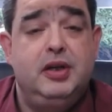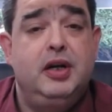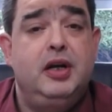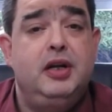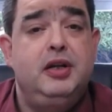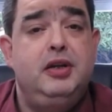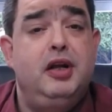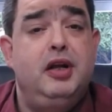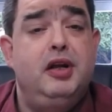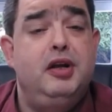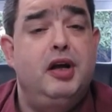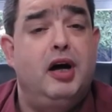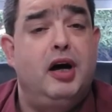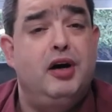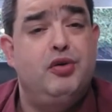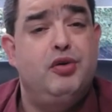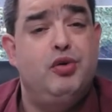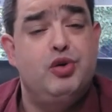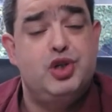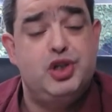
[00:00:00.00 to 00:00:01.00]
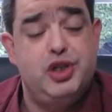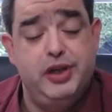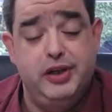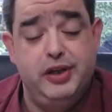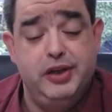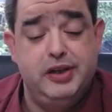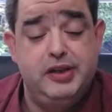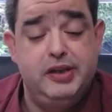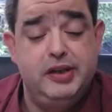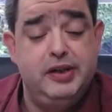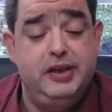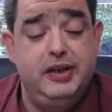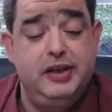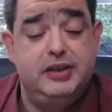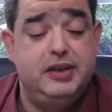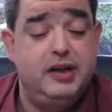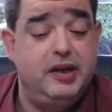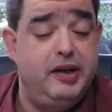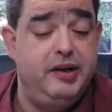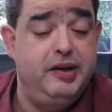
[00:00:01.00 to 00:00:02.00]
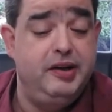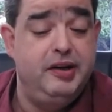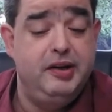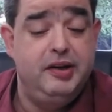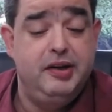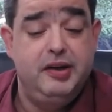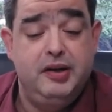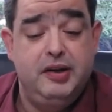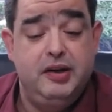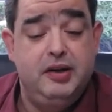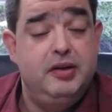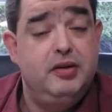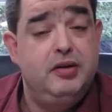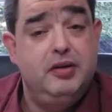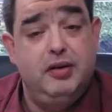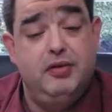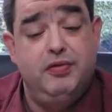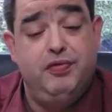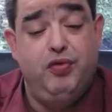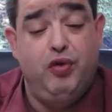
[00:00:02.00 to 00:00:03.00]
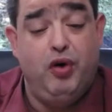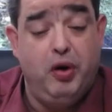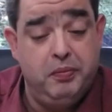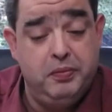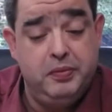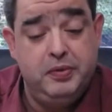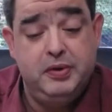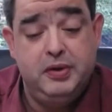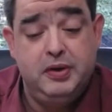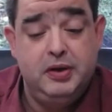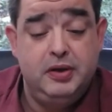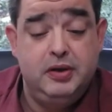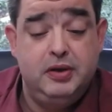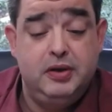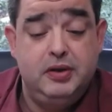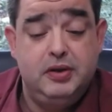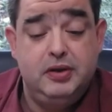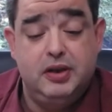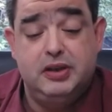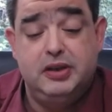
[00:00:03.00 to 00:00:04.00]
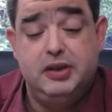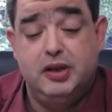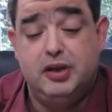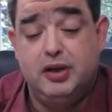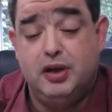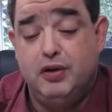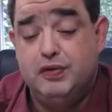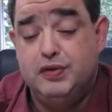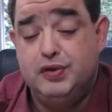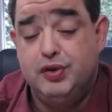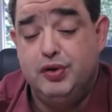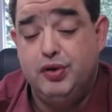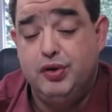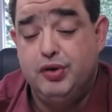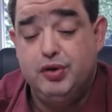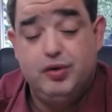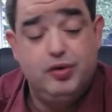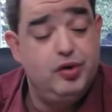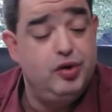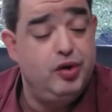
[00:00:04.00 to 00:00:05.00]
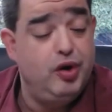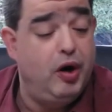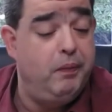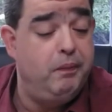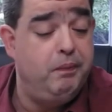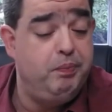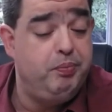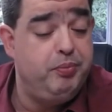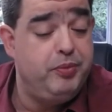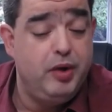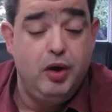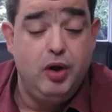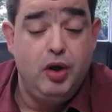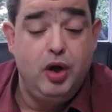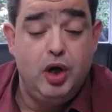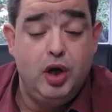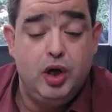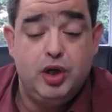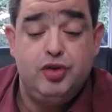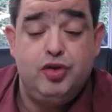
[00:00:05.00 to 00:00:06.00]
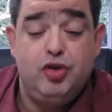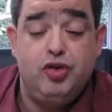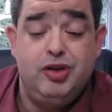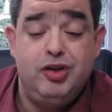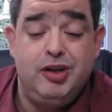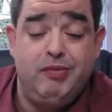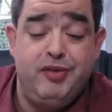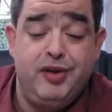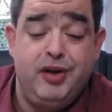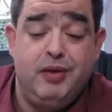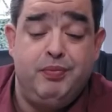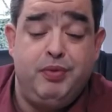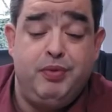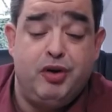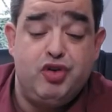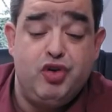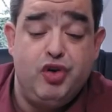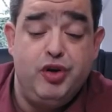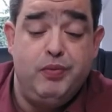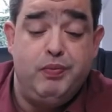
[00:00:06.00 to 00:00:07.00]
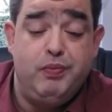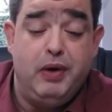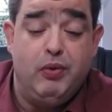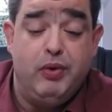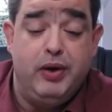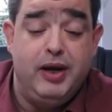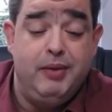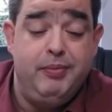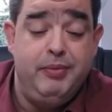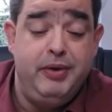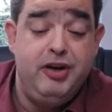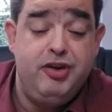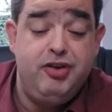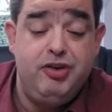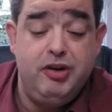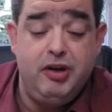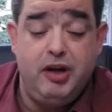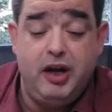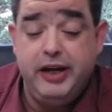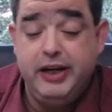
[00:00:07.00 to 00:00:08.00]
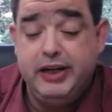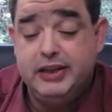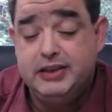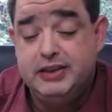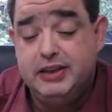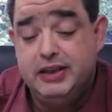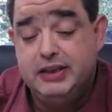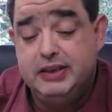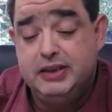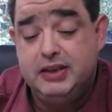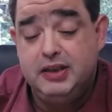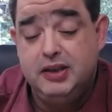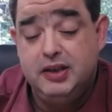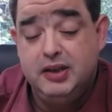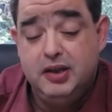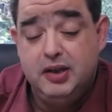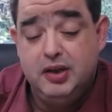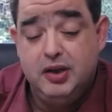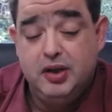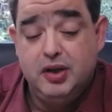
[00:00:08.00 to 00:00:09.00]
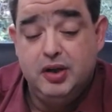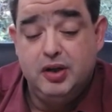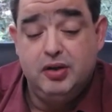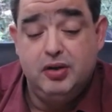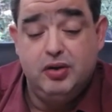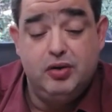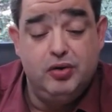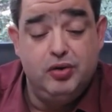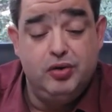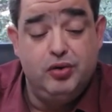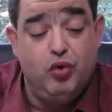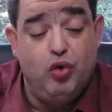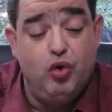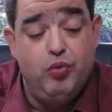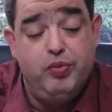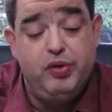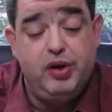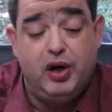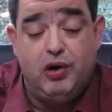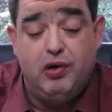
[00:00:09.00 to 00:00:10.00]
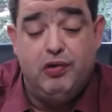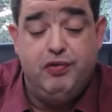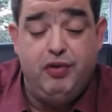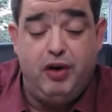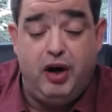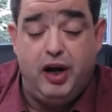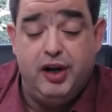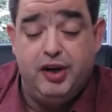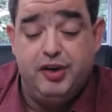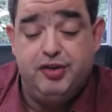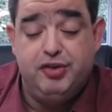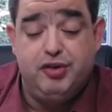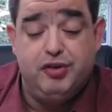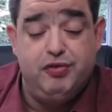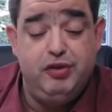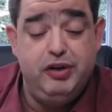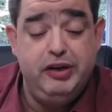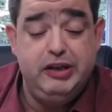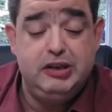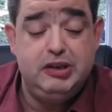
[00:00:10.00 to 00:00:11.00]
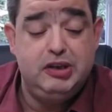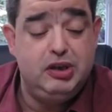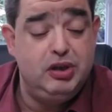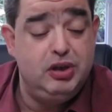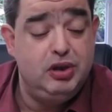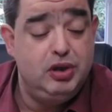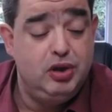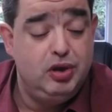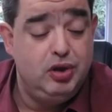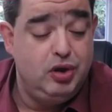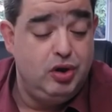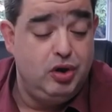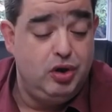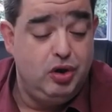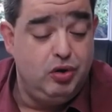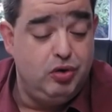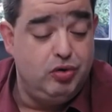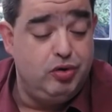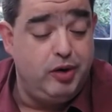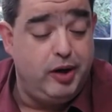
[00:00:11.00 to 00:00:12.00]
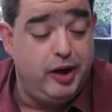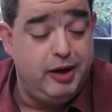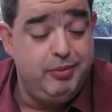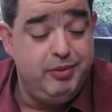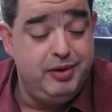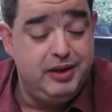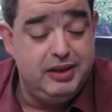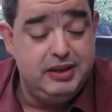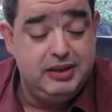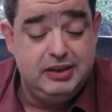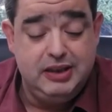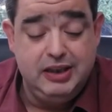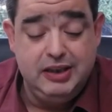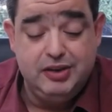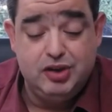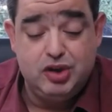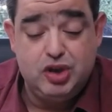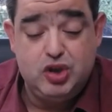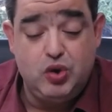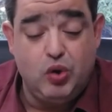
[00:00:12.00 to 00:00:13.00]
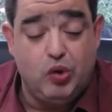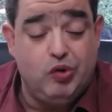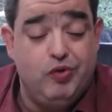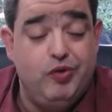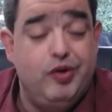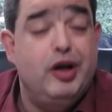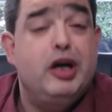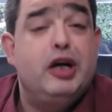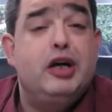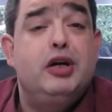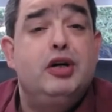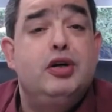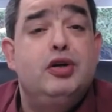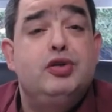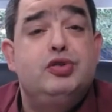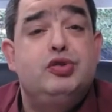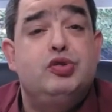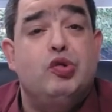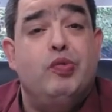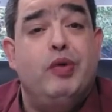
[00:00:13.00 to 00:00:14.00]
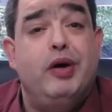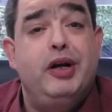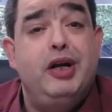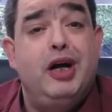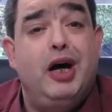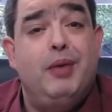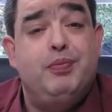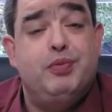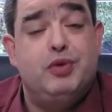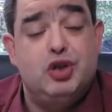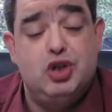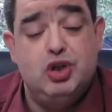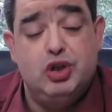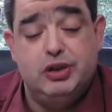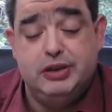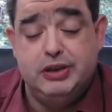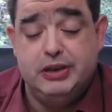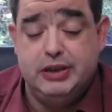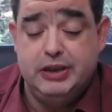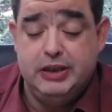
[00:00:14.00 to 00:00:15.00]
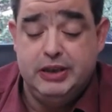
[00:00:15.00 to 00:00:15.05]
Ninjago-Schild-Design-Form dass der drauf soll. Ja. Ansonsten haben wir wieder ein paar schöne blaue Elementchen eingesetzt und obendrauf alles gefliest. Und damit ist dieses Stockwerk soweit abgeschlossen.